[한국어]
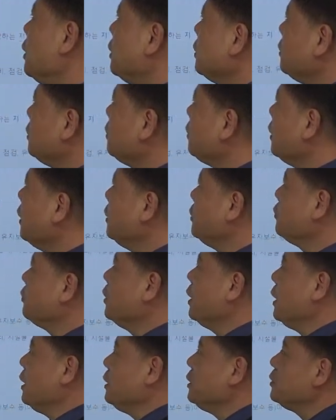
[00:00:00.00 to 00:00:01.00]
아, 취득할
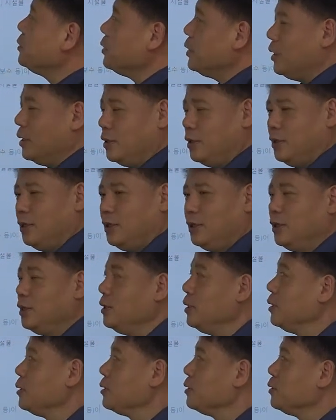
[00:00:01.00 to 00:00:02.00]
수가 있어요.
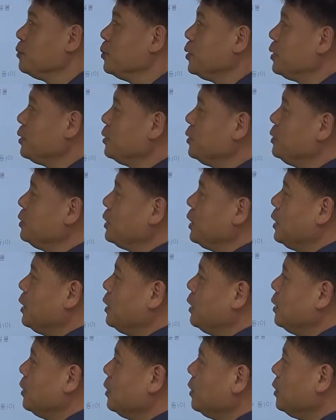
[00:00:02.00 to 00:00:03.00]
그러면은
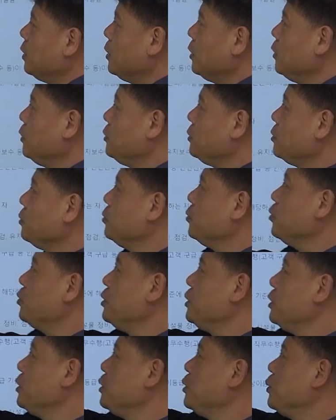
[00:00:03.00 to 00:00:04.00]
이제 그 승무
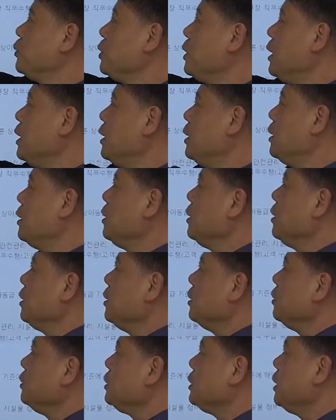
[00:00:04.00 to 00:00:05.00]
직종에
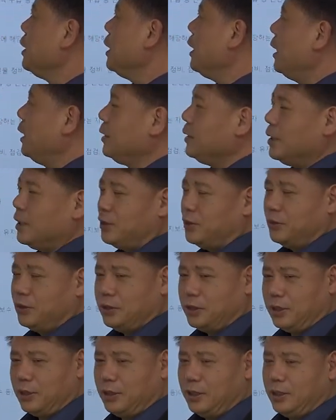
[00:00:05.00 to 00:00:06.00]
응시가 가능한
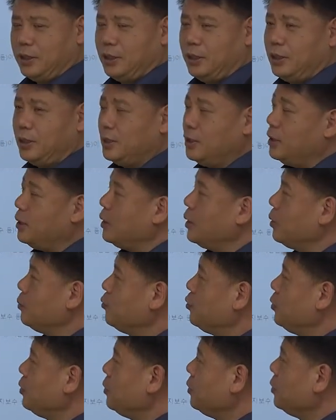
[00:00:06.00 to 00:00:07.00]
거죠. 아,
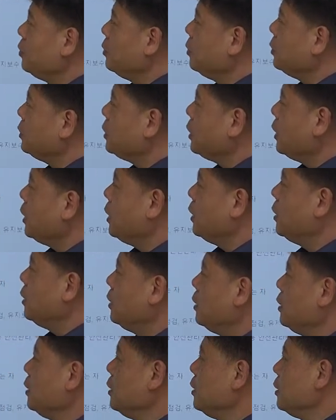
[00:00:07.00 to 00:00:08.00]
물론 이제
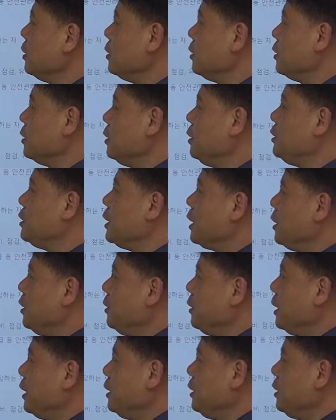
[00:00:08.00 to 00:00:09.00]

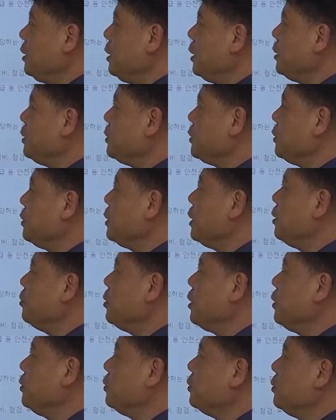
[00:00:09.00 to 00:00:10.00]
일장일단 있겠죠.
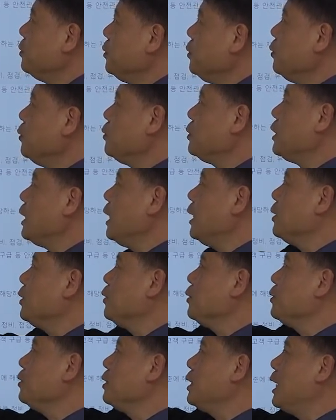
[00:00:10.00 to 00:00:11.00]
아무래도 이
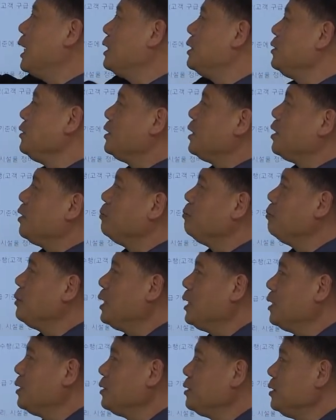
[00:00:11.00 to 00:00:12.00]
자격을 가진
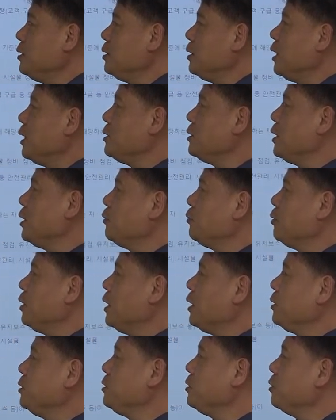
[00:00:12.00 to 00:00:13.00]
사람만을 대상으로
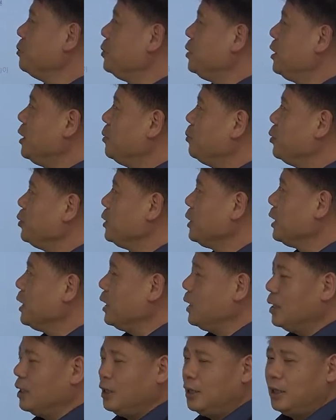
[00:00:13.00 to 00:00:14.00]
하는 시험이다
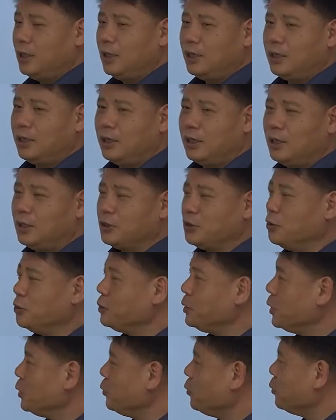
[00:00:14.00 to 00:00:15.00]
보니까 아,
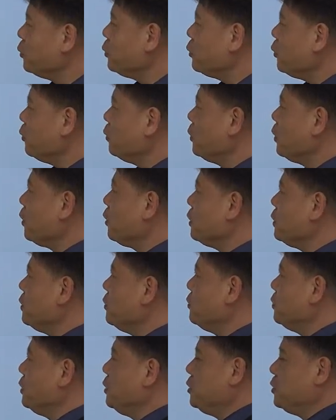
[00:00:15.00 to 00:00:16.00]
경쟁률은 좀 떨어질
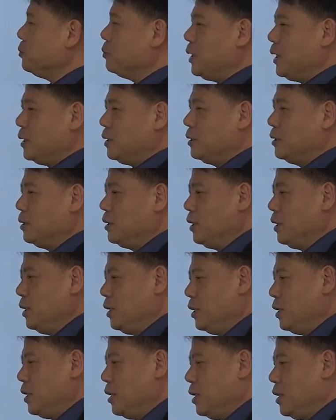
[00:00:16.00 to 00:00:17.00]
수 있지만
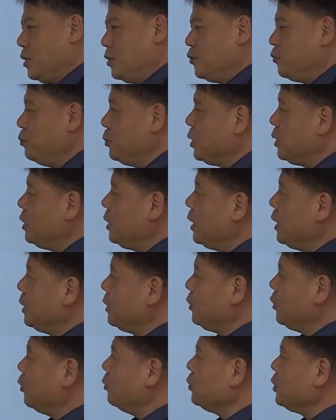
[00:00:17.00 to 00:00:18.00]
아, 준비
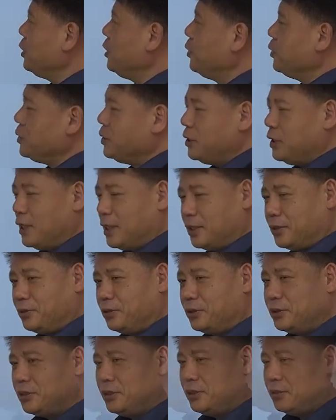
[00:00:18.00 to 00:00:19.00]
기간이 너무 길어진다는
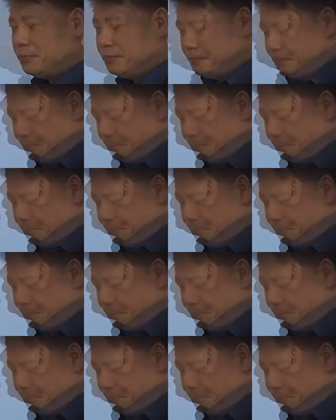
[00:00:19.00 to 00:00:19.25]
거죠.